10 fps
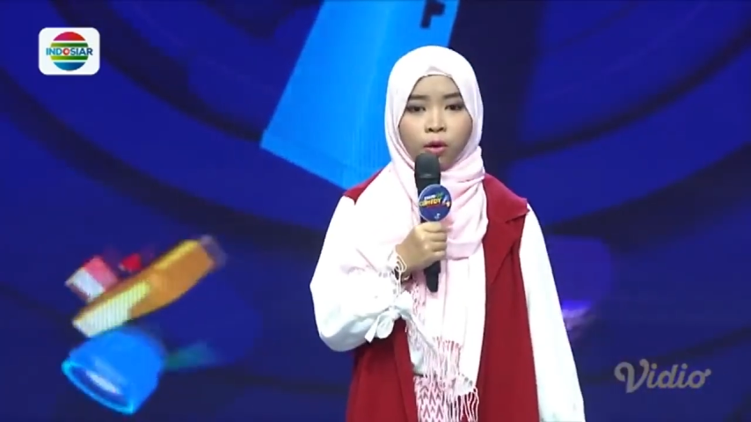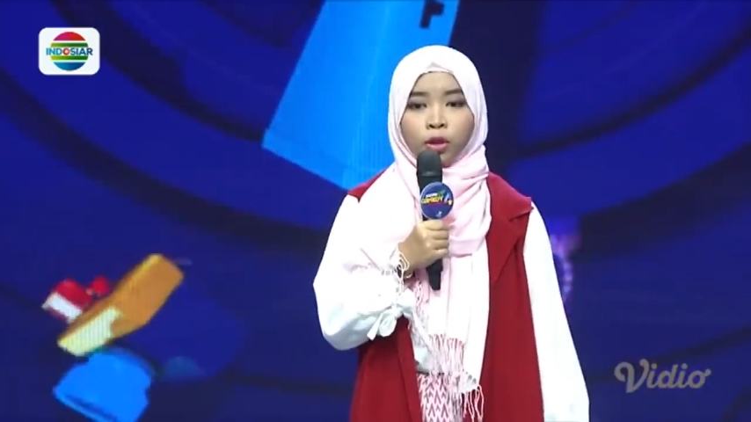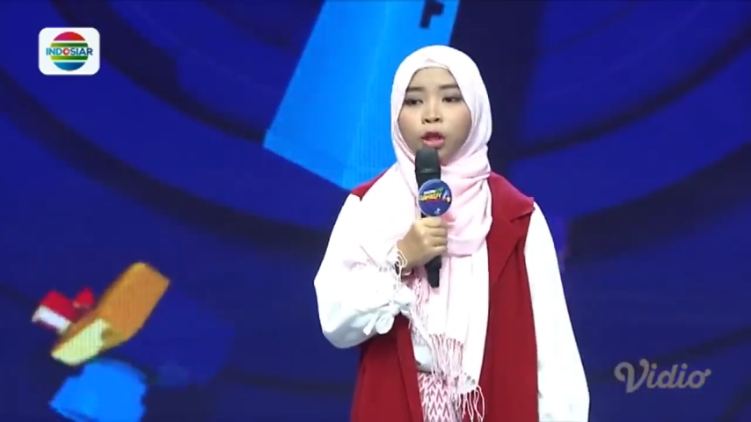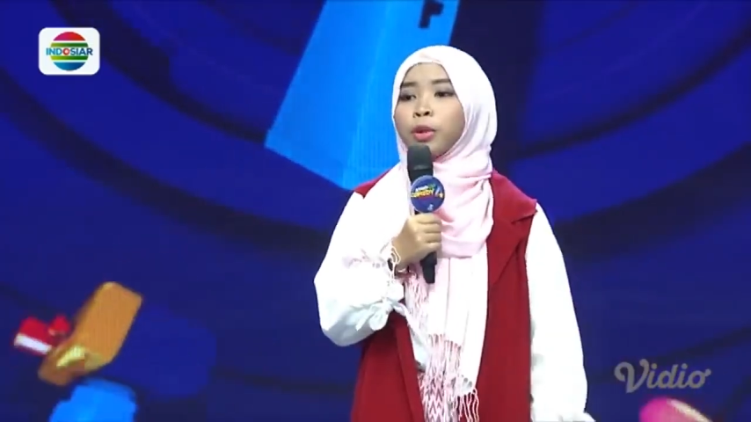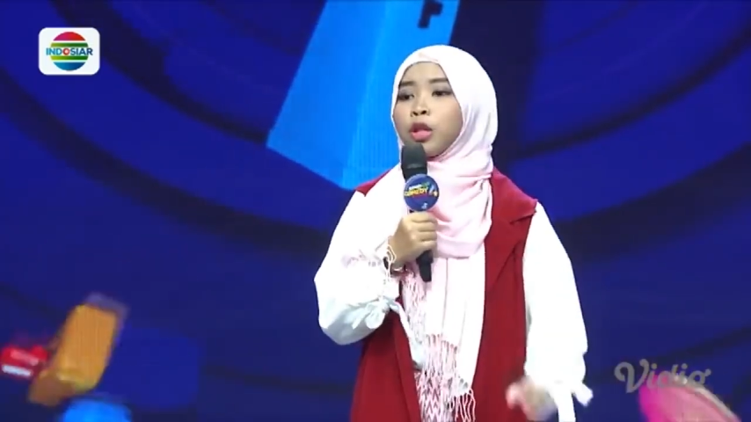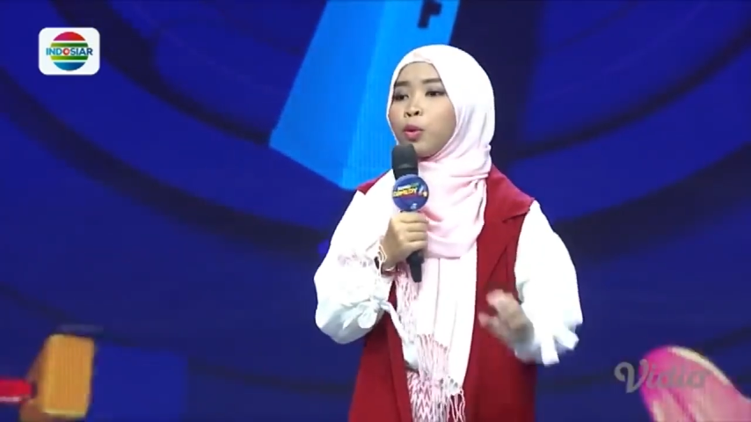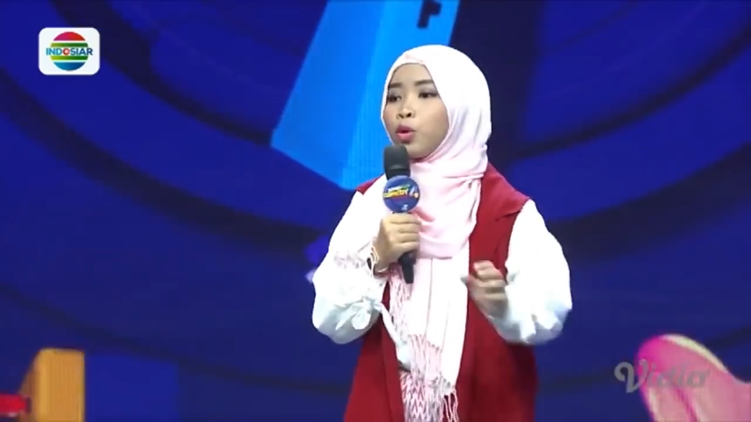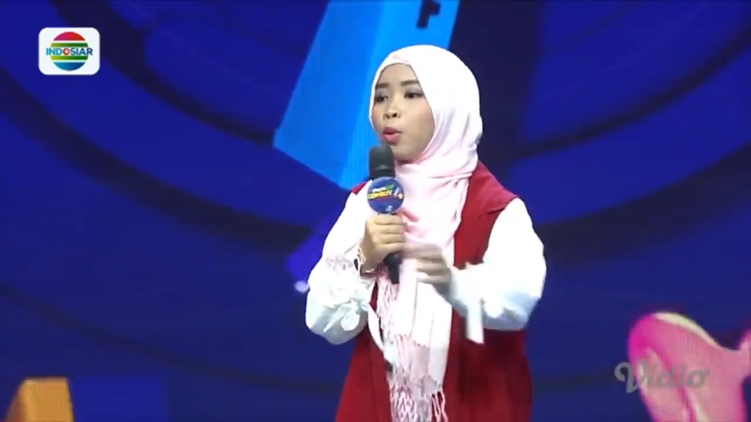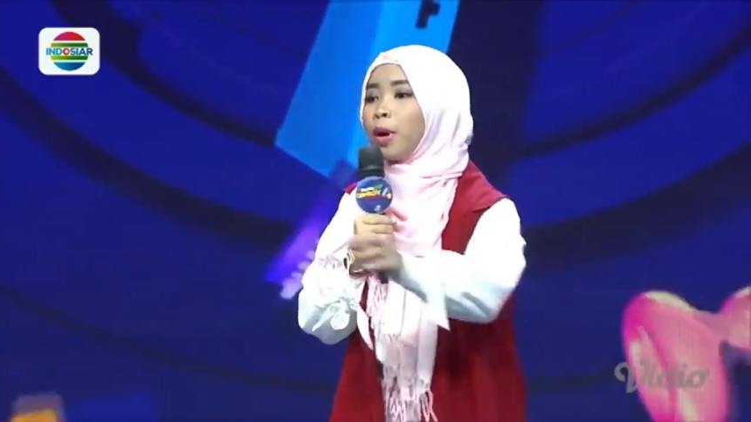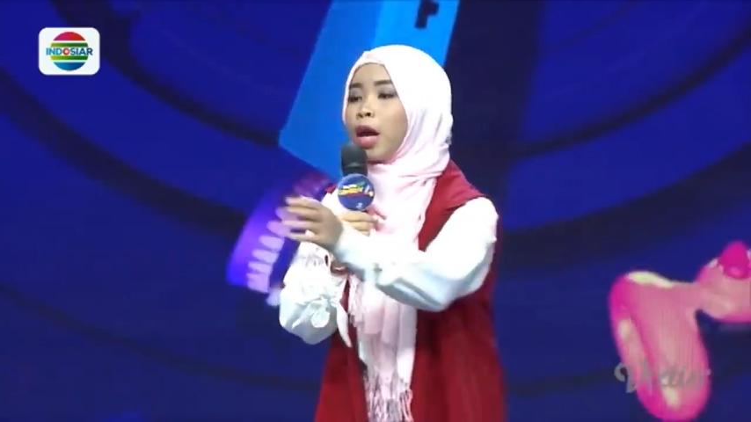temen-temen
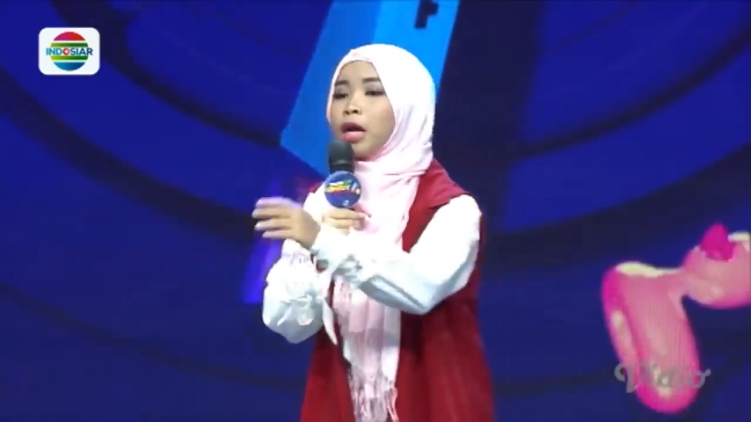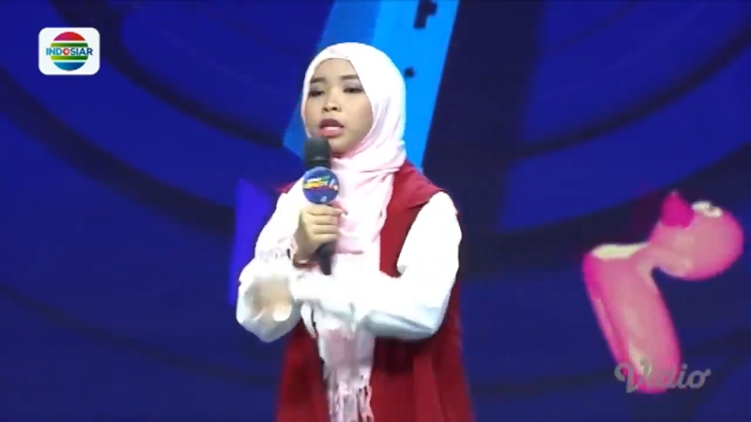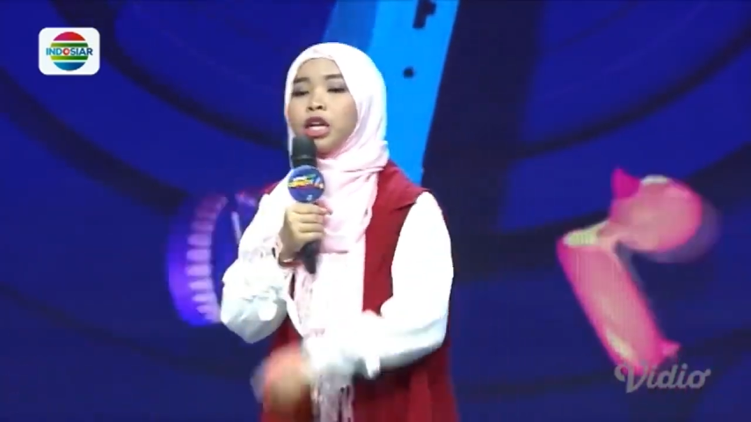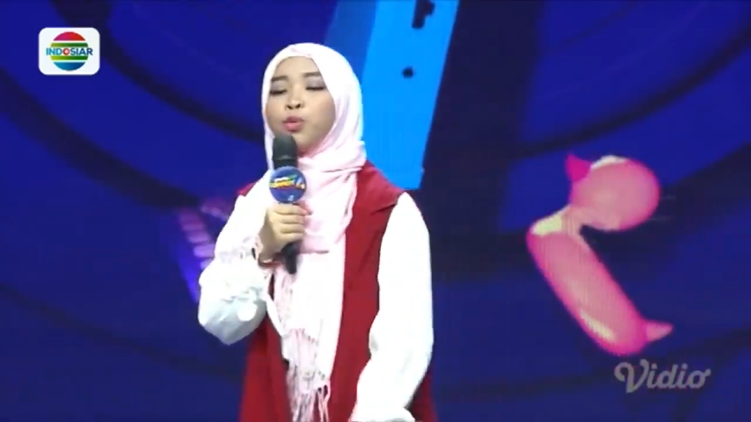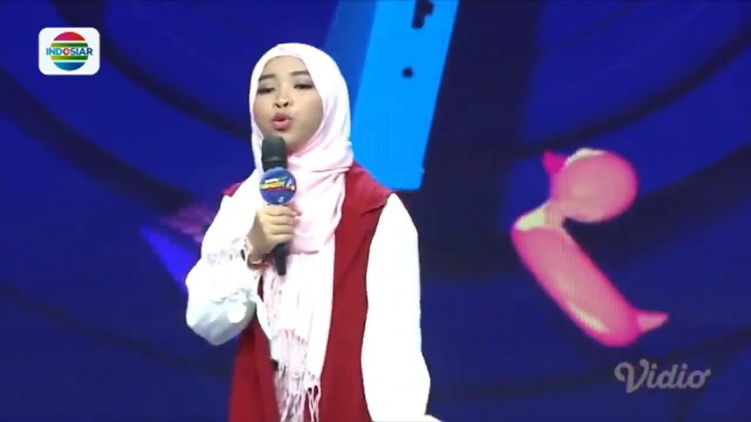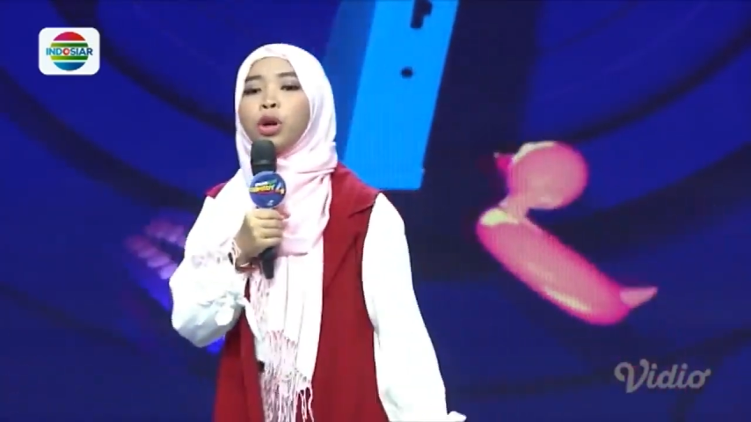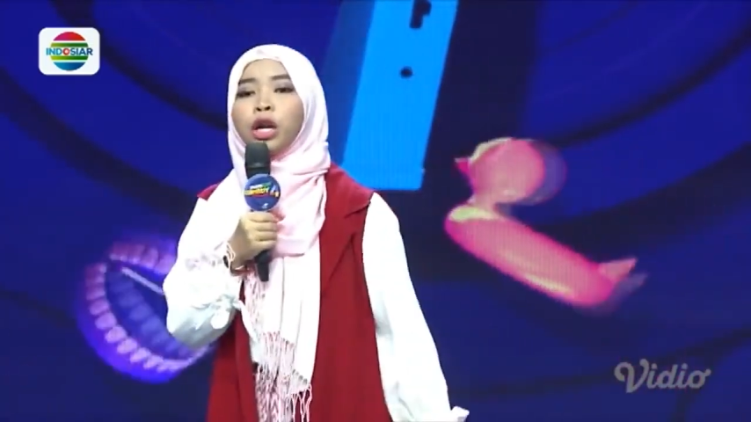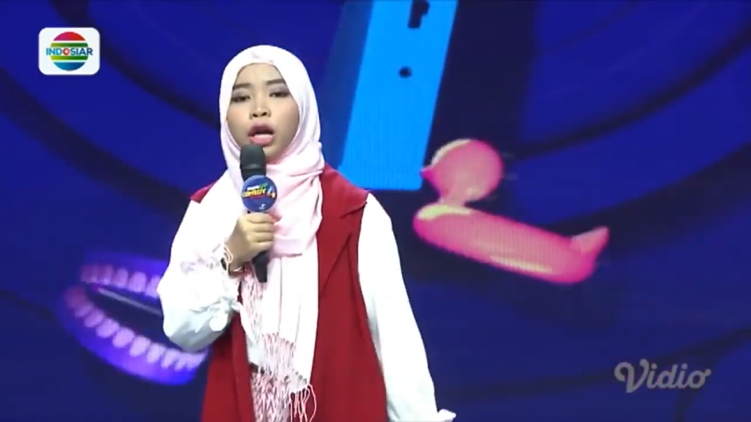gue mah ya asal liburan